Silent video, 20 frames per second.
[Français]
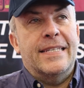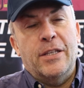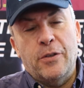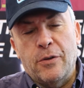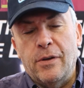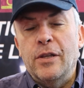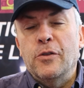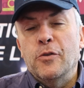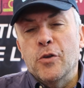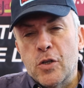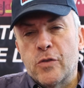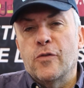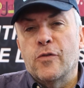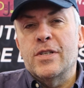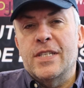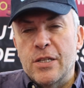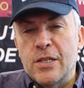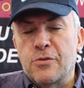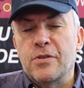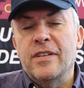Citroën 2
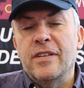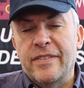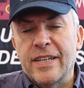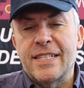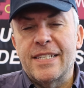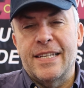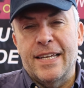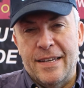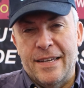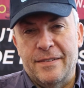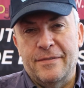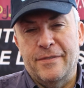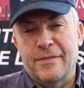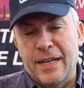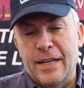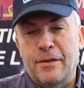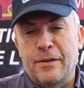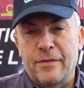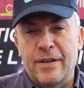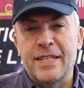chevaux c'est universel.
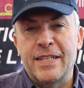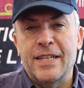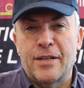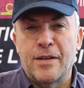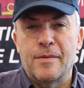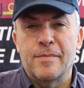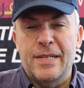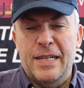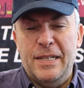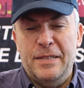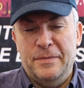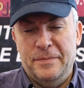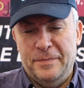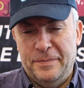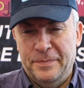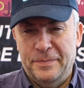Voilà, on va le dire comme ça.